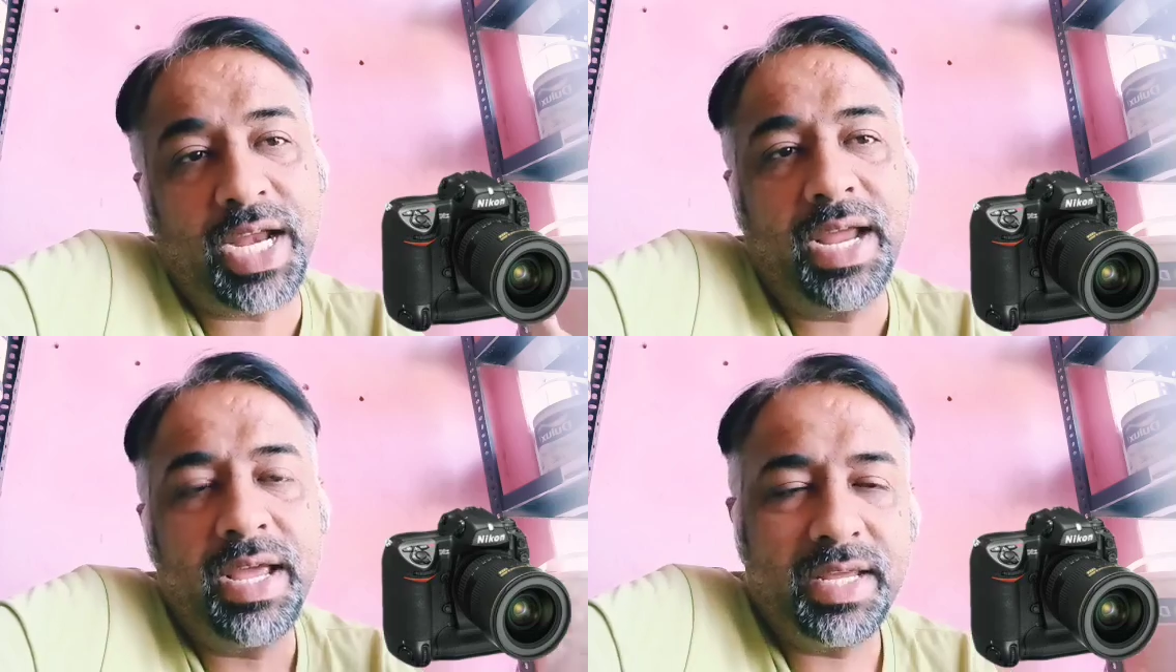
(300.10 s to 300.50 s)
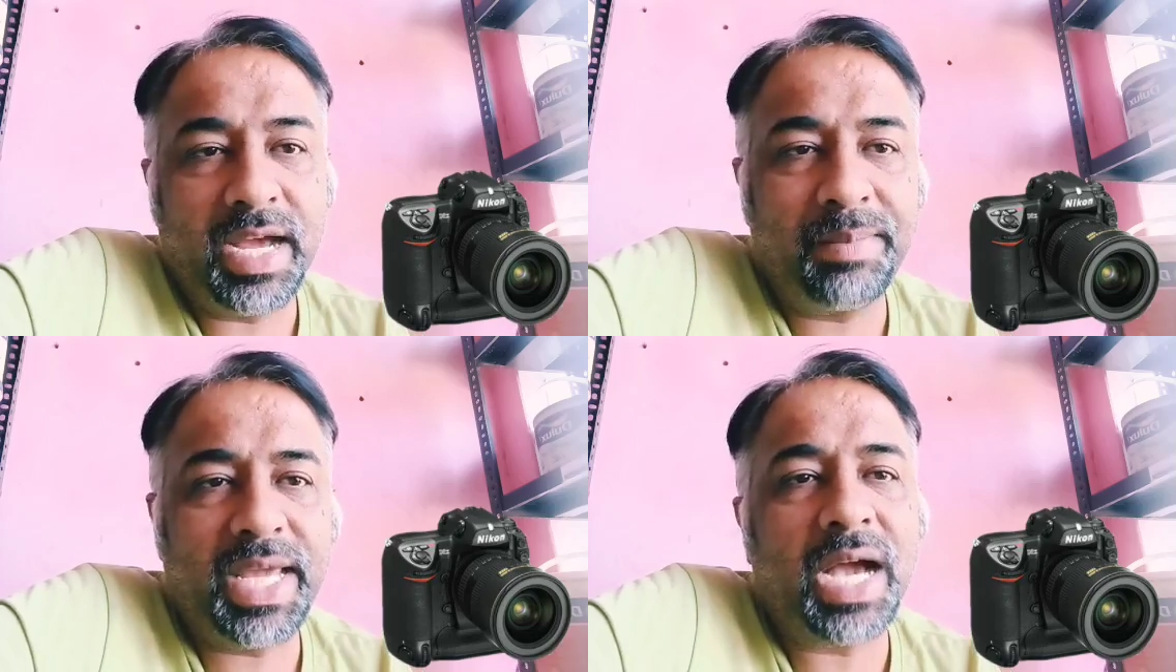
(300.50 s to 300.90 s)
है
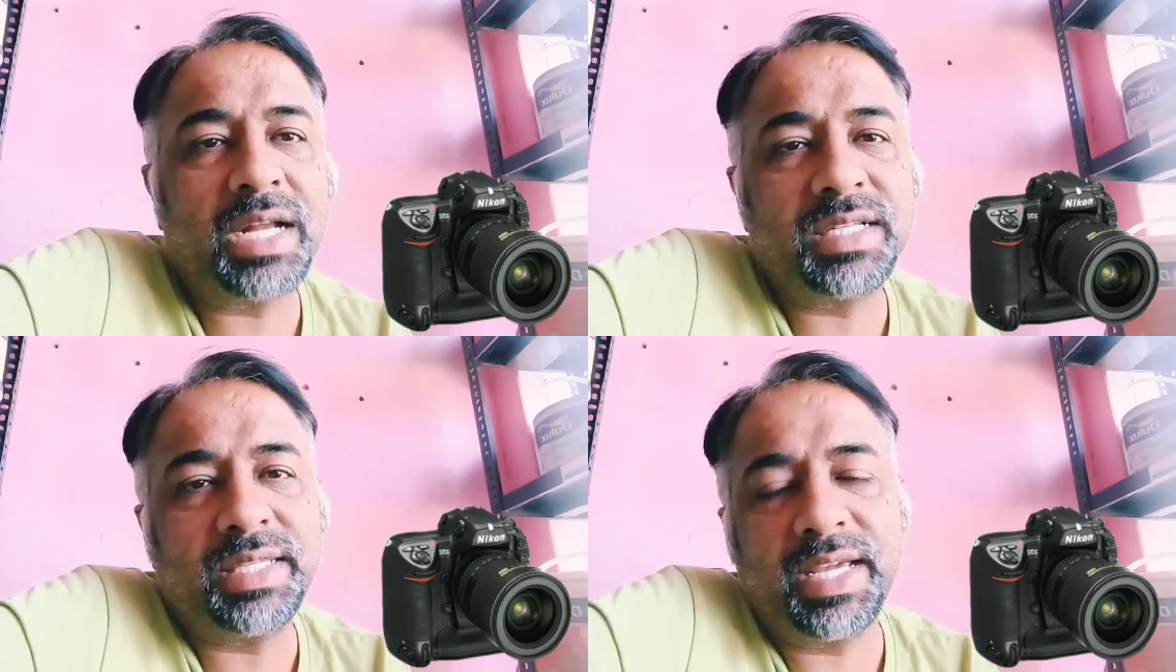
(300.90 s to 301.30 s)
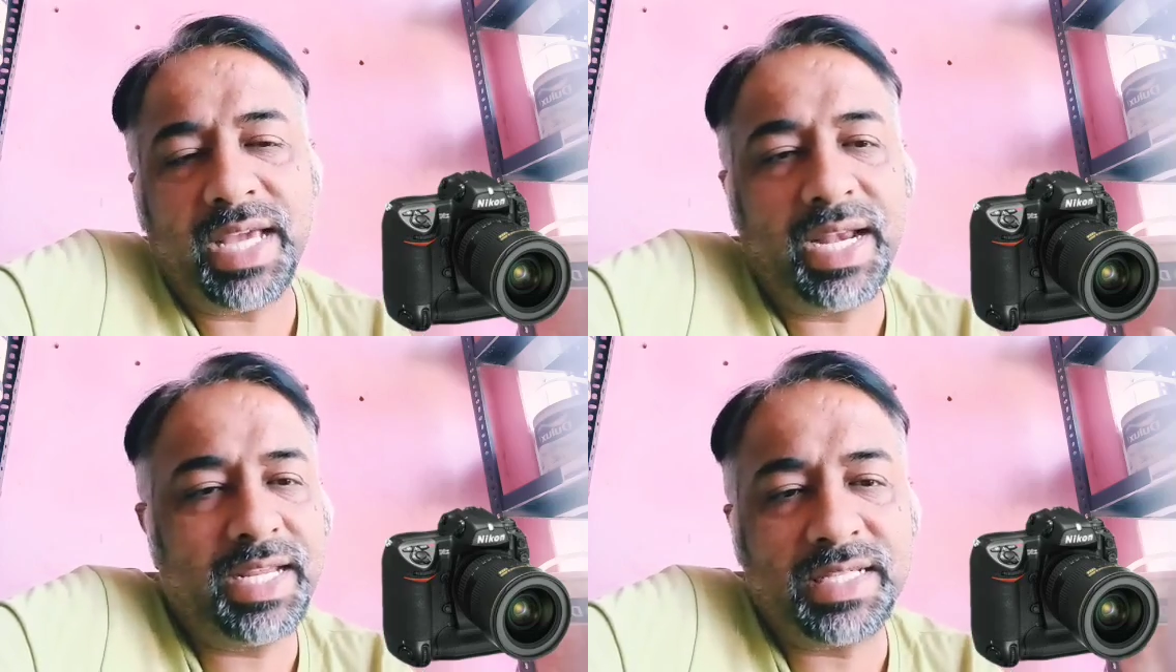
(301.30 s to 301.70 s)
यहाँ पे क्या कर सकते हैं
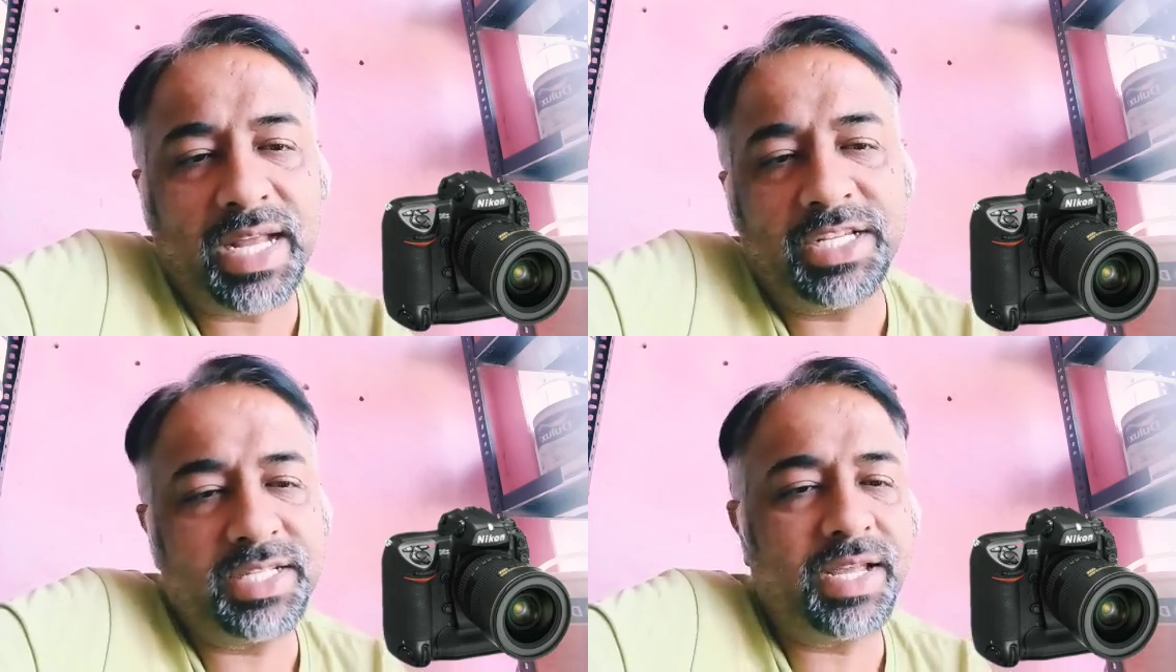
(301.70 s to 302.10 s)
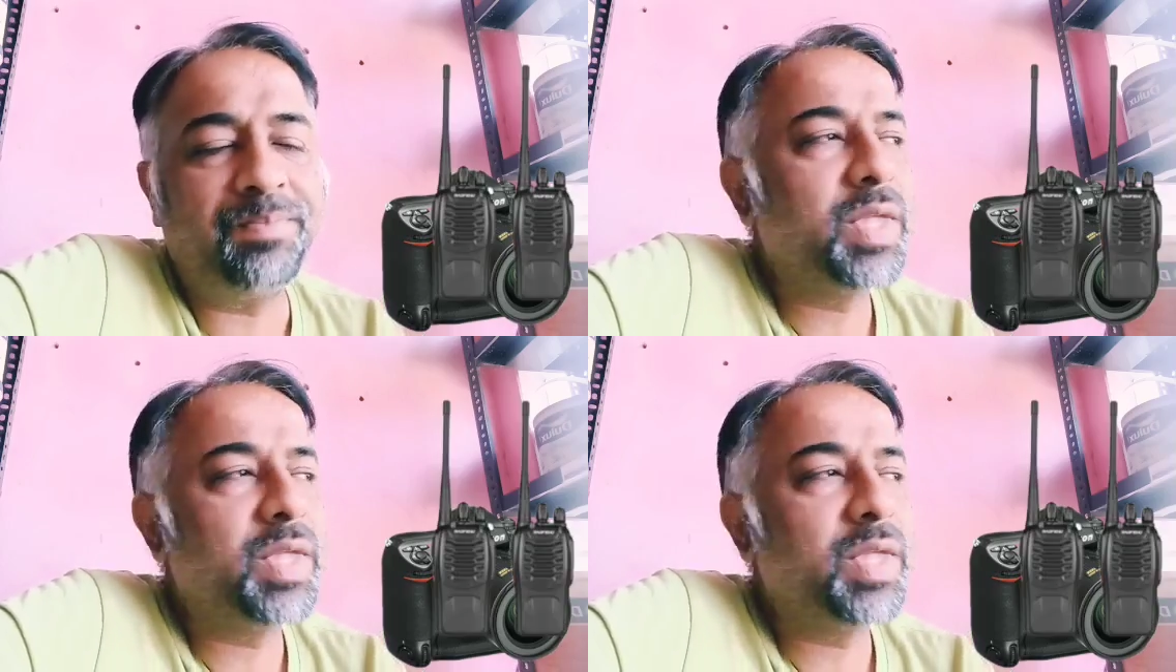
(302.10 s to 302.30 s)
क्या नहीं ये सारी चीज़ें